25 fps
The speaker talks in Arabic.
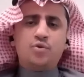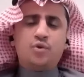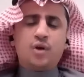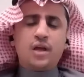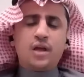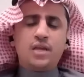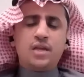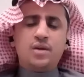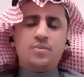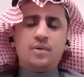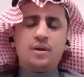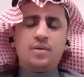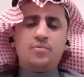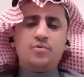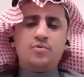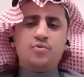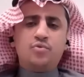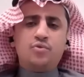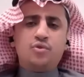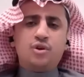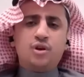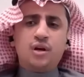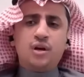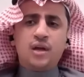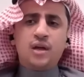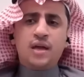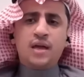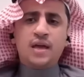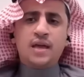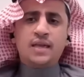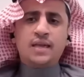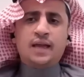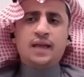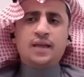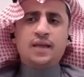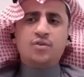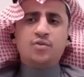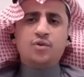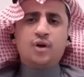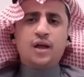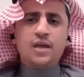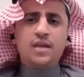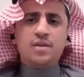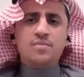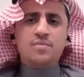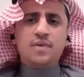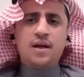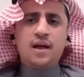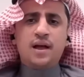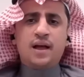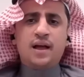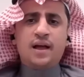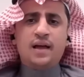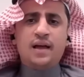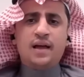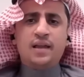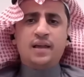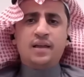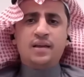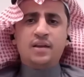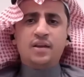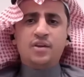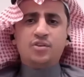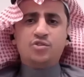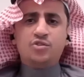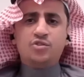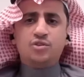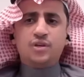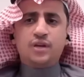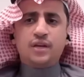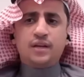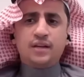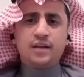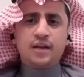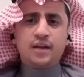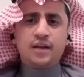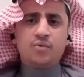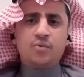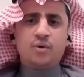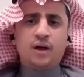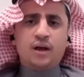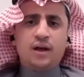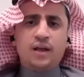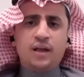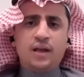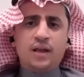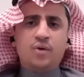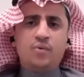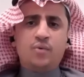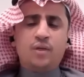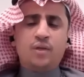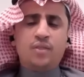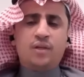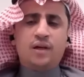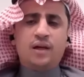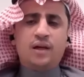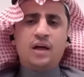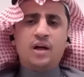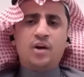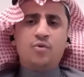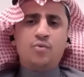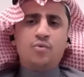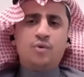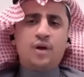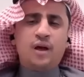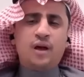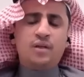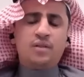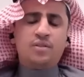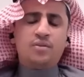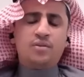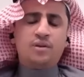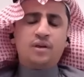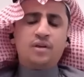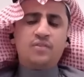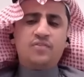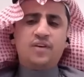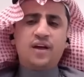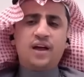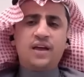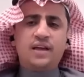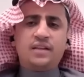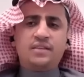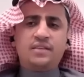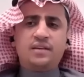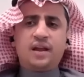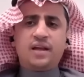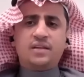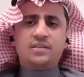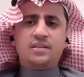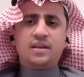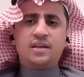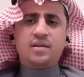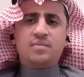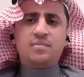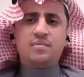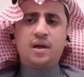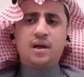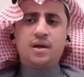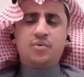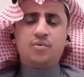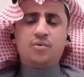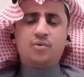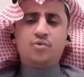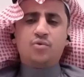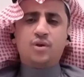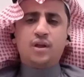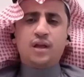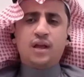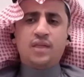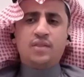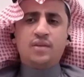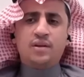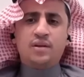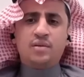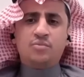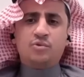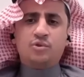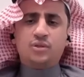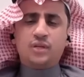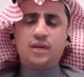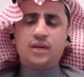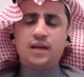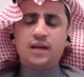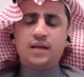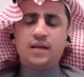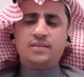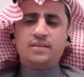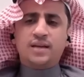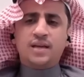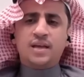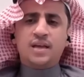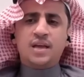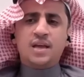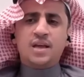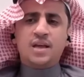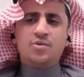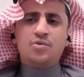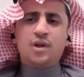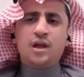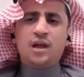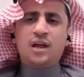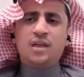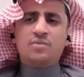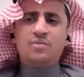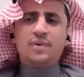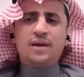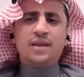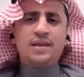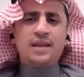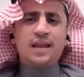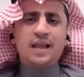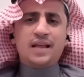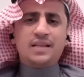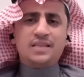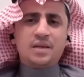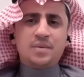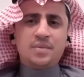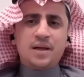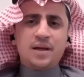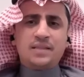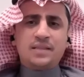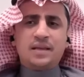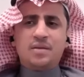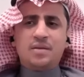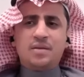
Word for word: نقيم البنوك يعني نقيمها على الهستريكال وعلى وضعها وحيث كفاية رأس المال وكل هذه المعطيات نلاحظ بأن الأزمات